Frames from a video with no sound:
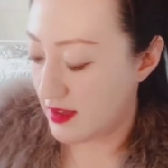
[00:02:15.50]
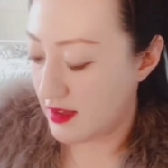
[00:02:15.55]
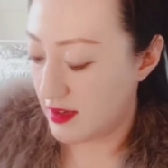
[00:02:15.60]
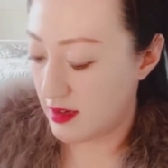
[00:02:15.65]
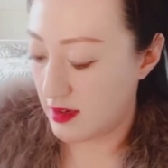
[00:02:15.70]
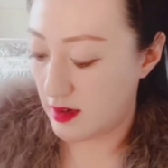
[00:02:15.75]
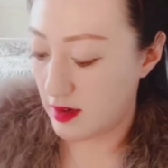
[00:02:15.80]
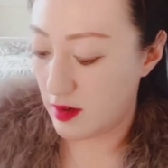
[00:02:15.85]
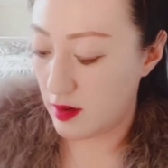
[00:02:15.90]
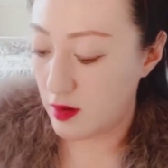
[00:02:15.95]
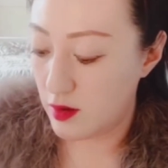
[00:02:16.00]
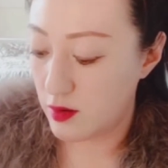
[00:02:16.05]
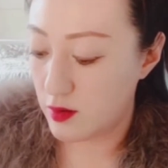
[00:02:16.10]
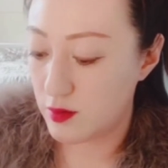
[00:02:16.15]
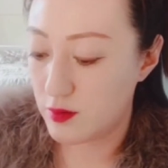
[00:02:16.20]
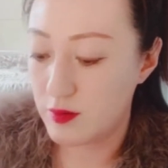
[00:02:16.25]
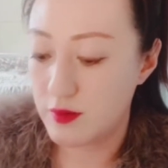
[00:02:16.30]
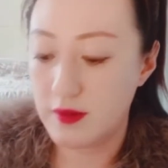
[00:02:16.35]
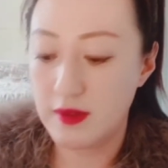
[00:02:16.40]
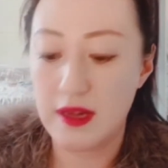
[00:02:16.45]
然后
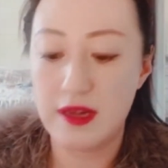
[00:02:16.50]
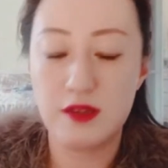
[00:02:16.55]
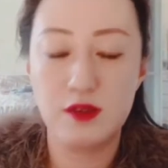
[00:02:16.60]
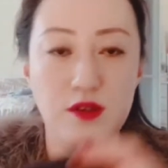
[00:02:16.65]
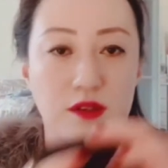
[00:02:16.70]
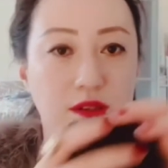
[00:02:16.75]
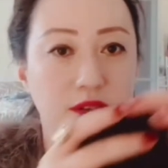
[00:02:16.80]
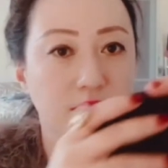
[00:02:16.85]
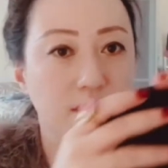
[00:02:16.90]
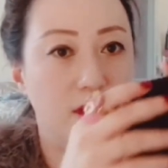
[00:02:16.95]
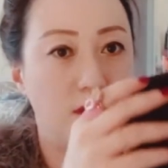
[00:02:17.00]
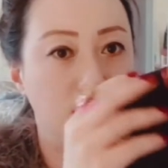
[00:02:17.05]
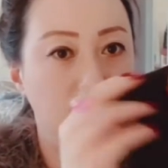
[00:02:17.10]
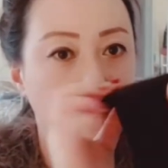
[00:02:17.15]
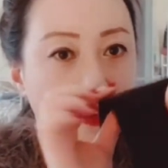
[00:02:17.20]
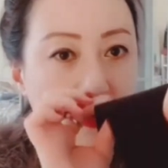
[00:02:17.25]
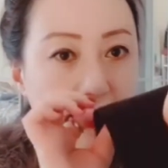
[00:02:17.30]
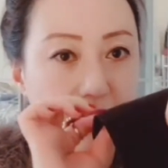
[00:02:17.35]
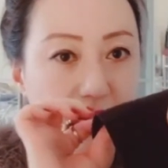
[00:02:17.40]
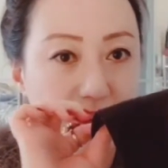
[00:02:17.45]
拿出一个小
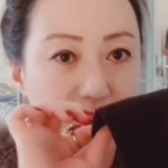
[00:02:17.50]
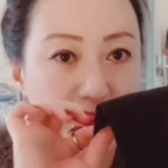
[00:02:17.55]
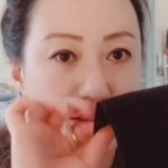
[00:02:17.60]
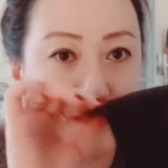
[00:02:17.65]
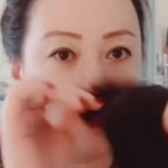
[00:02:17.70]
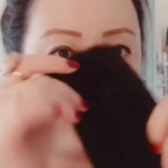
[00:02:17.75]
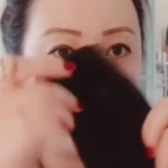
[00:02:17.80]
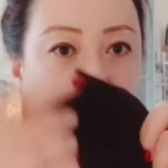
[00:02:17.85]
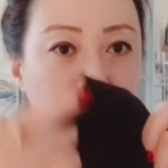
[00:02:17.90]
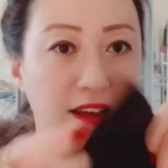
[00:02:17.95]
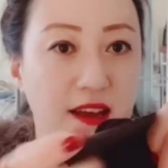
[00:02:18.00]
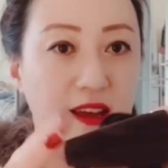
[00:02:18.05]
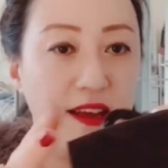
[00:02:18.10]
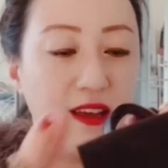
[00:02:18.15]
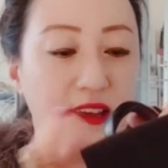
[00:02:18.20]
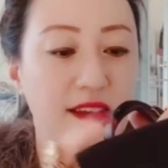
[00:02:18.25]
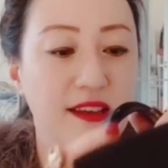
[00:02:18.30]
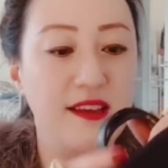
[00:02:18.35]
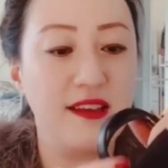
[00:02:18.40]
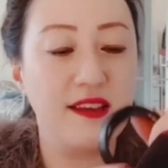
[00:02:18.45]
袋子，打
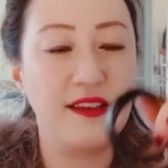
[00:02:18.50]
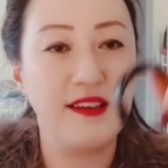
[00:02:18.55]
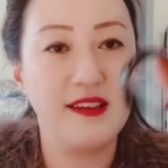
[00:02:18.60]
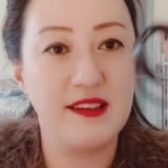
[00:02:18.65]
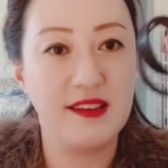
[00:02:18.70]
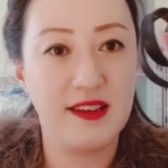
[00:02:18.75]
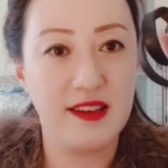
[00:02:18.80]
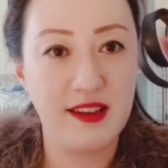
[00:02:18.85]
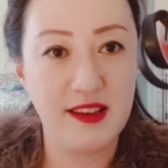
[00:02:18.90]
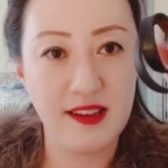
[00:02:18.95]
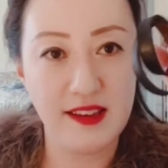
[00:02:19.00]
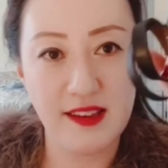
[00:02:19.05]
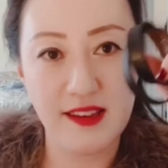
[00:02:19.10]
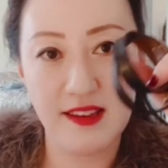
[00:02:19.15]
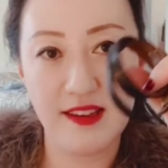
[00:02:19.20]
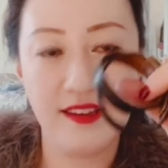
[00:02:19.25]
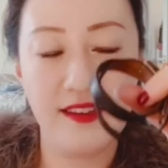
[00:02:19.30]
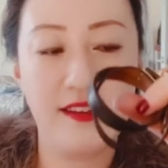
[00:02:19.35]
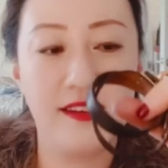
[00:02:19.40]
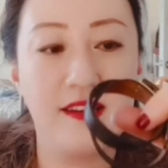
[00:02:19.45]
开，嘿，
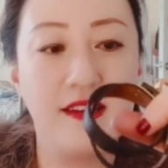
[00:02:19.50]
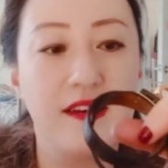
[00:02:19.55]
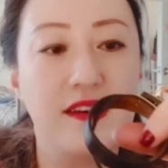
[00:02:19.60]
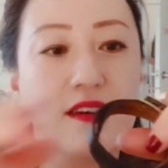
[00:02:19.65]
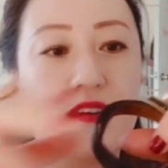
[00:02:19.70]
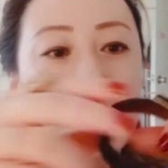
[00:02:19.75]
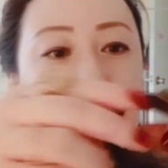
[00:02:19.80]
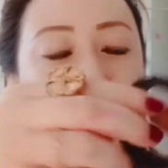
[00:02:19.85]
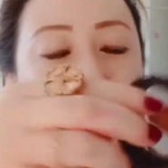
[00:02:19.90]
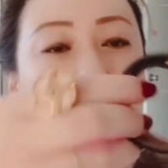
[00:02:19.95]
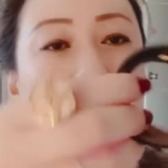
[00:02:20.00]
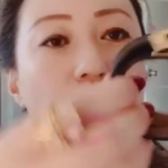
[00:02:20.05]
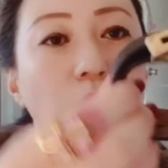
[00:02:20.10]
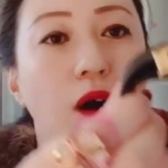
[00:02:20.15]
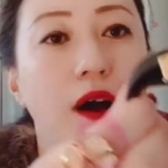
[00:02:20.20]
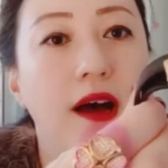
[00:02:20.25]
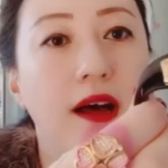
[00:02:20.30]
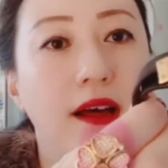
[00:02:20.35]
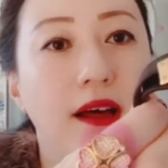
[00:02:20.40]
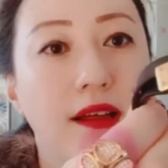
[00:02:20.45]
这
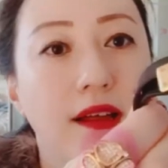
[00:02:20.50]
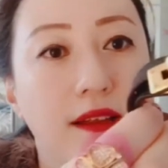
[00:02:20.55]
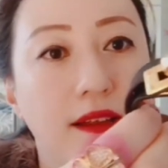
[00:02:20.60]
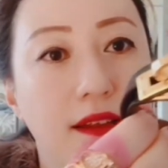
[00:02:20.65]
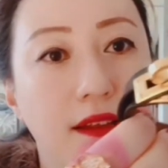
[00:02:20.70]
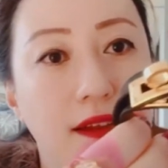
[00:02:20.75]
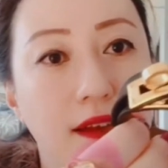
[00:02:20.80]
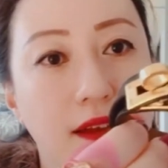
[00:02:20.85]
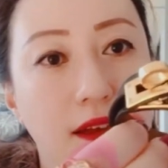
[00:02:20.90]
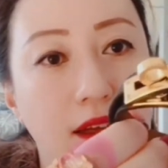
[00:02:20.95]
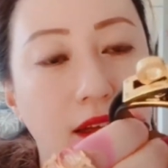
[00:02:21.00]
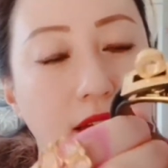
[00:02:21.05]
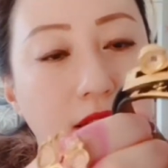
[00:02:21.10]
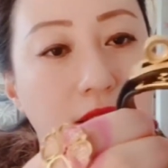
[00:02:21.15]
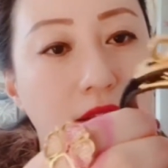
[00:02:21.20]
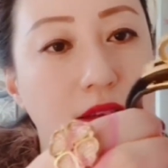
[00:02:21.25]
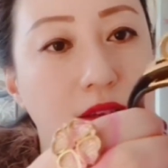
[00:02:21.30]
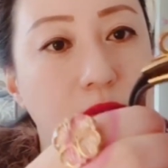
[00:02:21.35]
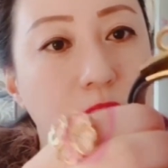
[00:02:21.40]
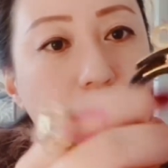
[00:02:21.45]
款黑
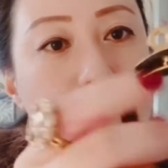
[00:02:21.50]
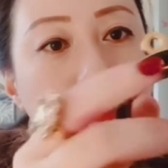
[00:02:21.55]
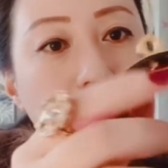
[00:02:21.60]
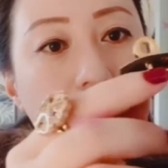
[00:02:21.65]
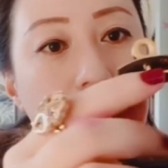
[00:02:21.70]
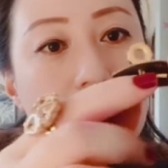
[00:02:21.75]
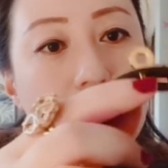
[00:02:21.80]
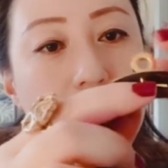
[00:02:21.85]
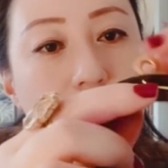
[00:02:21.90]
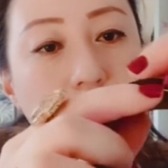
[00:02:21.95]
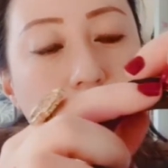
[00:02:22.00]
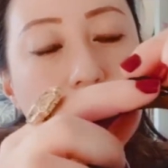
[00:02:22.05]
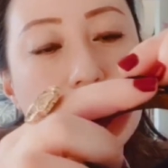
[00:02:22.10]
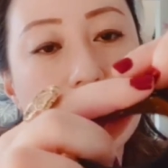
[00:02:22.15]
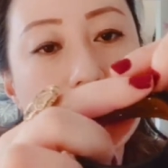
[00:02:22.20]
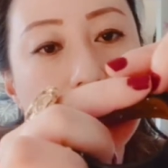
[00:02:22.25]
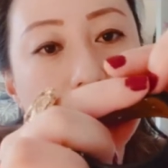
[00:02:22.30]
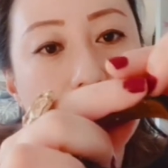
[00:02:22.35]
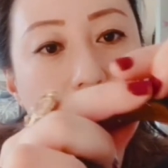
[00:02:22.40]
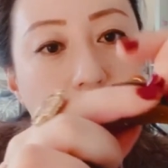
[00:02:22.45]
金比较经
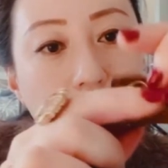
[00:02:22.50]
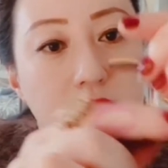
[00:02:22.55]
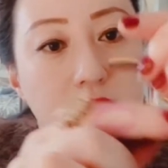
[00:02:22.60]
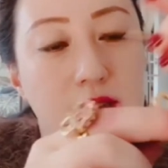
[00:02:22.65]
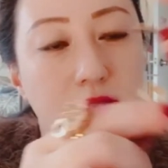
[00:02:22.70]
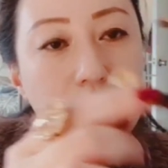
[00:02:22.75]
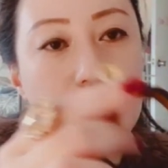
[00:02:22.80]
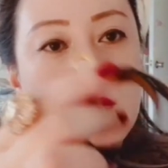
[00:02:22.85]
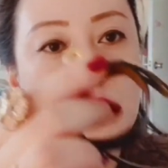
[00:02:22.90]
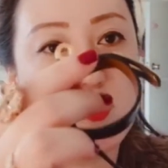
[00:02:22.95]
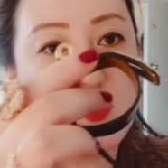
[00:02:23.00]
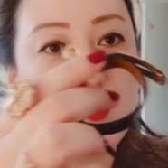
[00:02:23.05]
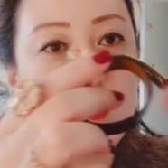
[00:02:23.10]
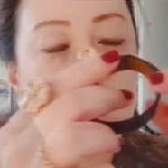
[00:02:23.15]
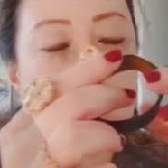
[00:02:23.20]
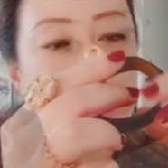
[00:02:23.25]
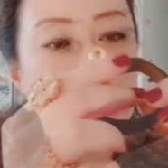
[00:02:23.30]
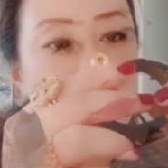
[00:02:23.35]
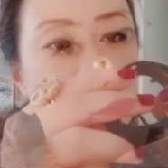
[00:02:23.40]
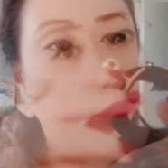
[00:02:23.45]
典的这种，
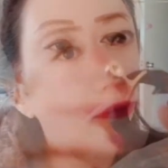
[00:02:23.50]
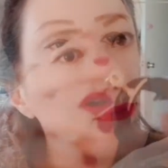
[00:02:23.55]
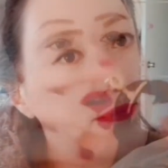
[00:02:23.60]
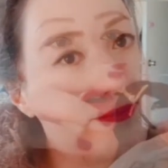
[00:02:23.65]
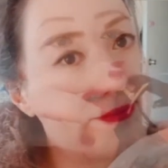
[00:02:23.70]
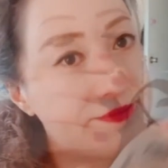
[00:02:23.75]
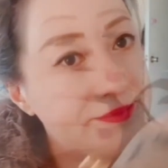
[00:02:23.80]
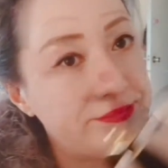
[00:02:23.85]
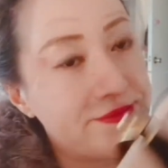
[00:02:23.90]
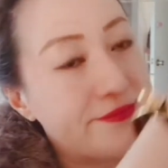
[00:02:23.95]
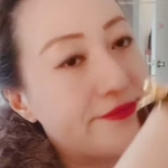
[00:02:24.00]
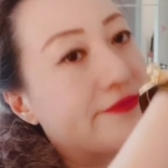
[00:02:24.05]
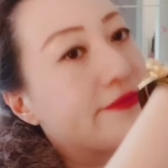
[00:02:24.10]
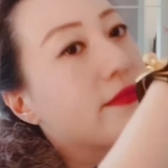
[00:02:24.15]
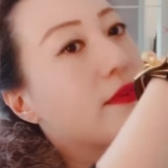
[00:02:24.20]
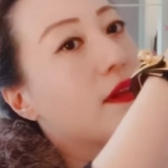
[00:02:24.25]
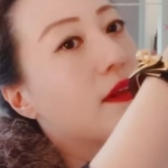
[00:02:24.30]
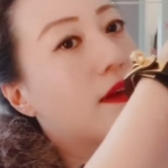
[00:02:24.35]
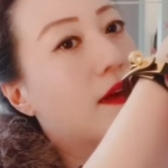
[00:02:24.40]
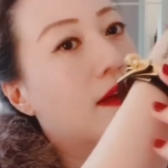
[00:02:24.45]

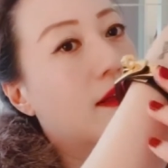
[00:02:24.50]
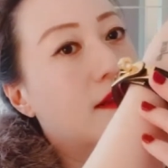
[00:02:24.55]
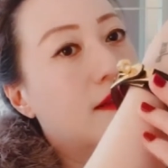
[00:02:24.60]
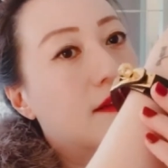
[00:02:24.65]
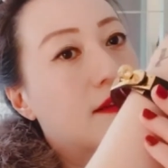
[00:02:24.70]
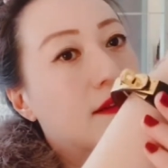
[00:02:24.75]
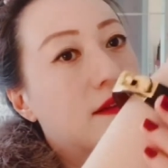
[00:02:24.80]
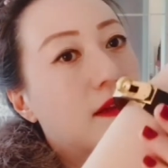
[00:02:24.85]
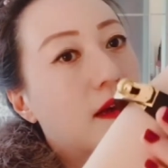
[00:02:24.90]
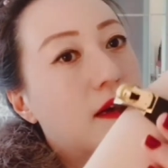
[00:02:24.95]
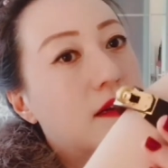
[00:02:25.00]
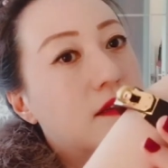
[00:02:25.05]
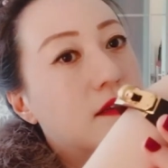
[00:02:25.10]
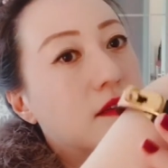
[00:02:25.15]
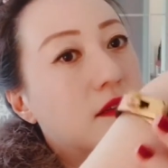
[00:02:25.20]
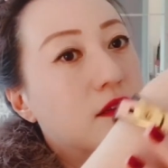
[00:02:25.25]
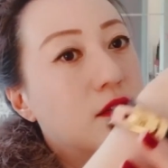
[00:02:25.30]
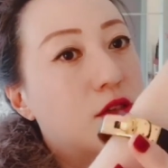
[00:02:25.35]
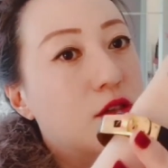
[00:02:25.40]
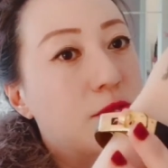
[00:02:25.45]
看它真
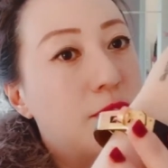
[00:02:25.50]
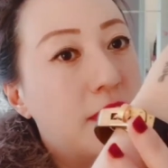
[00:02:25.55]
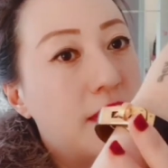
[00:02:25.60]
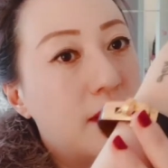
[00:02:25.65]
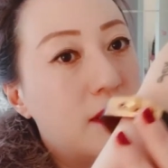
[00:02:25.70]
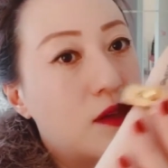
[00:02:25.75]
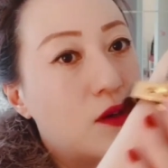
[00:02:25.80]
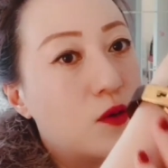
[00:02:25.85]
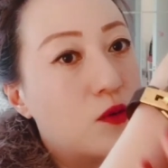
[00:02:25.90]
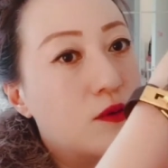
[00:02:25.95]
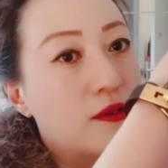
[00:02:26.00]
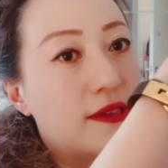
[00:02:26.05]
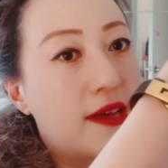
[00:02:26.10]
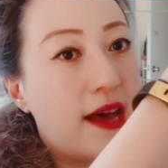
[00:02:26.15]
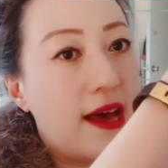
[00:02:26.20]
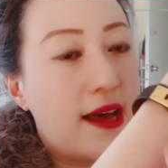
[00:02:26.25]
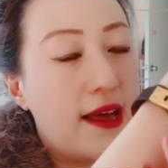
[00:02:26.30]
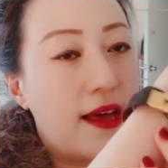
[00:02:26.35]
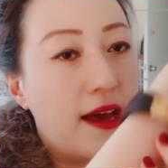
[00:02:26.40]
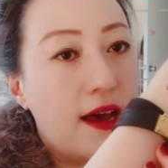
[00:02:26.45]
的是配牛仔
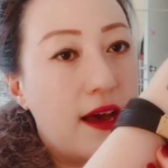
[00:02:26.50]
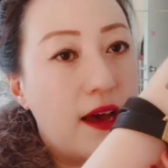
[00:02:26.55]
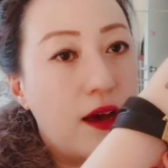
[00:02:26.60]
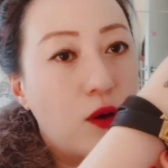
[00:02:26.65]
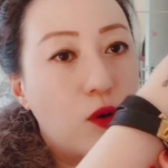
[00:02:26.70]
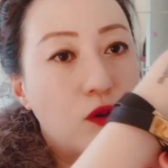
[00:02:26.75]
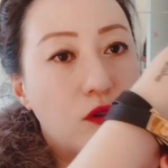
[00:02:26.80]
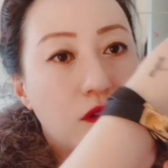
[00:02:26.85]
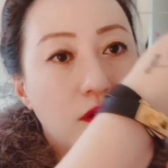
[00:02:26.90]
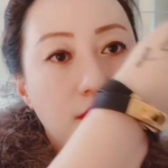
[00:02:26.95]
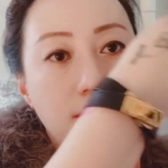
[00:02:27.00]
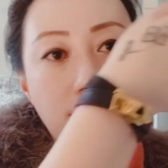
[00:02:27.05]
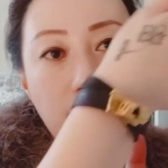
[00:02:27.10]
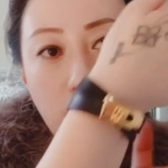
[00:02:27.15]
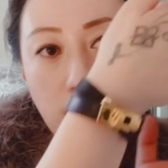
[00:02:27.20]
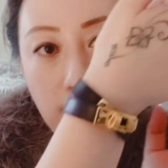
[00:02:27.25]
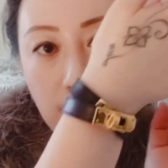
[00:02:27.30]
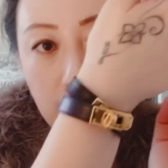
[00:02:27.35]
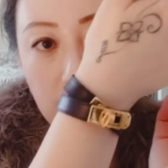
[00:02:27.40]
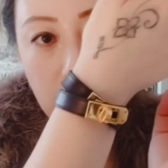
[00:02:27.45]
呀，或者小
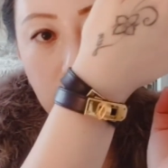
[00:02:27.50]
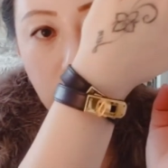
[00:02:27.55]
晚礼